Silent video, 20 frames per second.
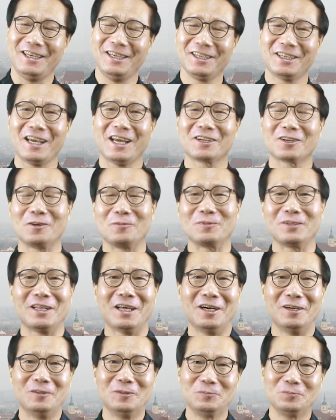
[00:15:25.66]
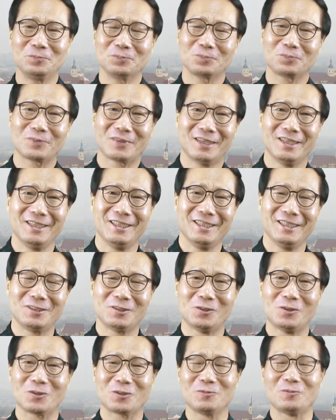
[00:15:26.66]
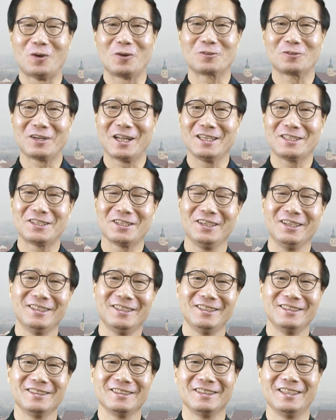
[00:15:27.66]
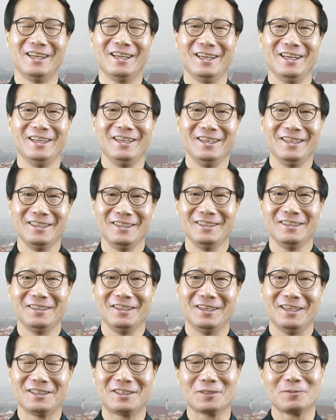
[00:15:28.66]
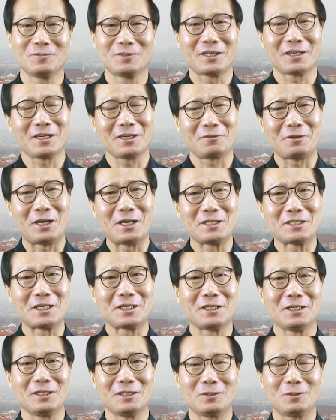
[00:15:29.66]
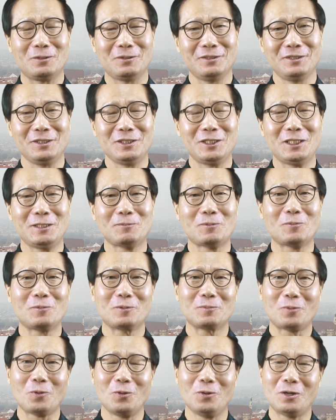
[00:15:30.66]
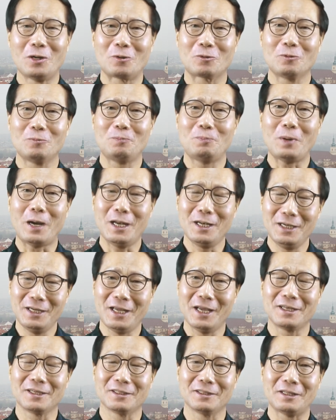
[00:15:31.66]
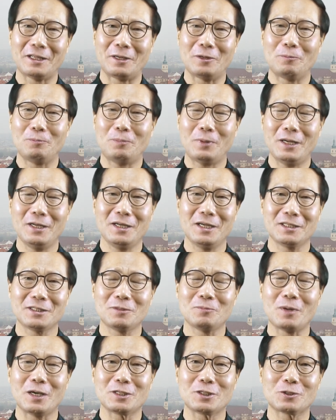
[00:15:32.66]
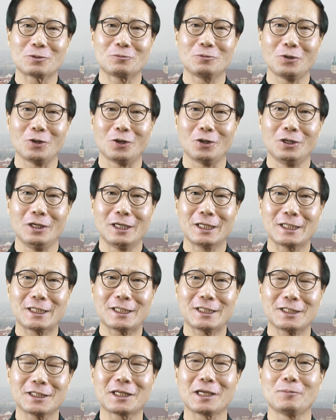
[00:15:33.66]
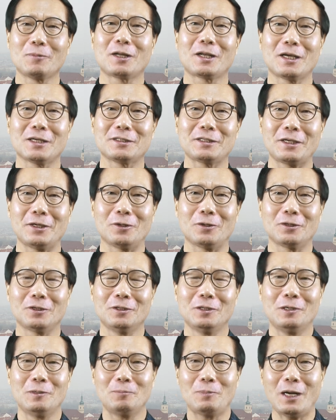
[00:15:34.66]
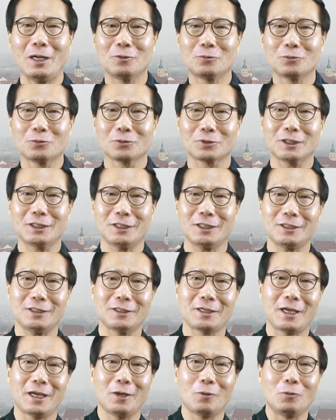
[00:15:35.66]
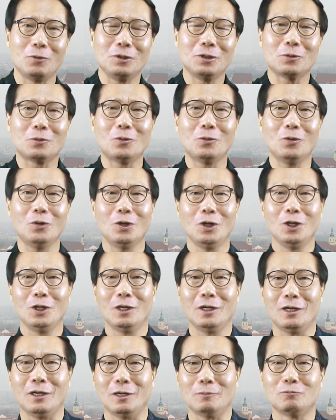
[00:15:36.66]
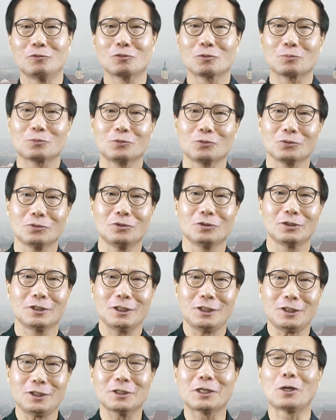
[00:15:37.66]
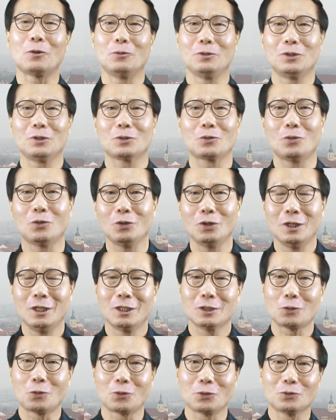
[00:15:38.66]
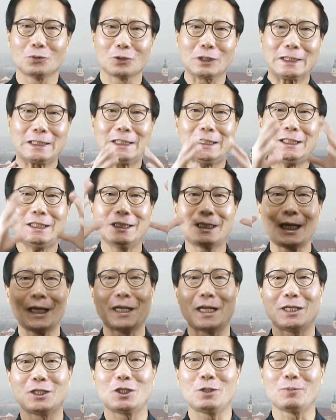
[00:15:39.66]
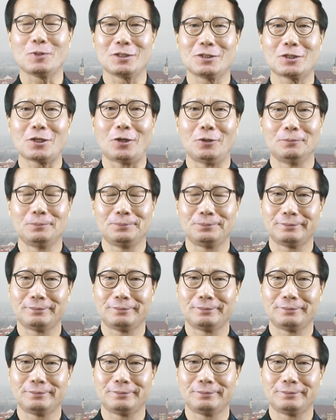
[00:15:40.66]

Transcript: 네, 이렇게 하는 겁니다. 조금 언론하죠. 네. 아, 지금 제가 굉장히 시범을 보이려고 빨리 했는데요. 빨리 하지 마시고요. 크게만 하세요. 팔도 크게 올리고 아, 무릎도 크게 올리고 소리도 크게 내시면서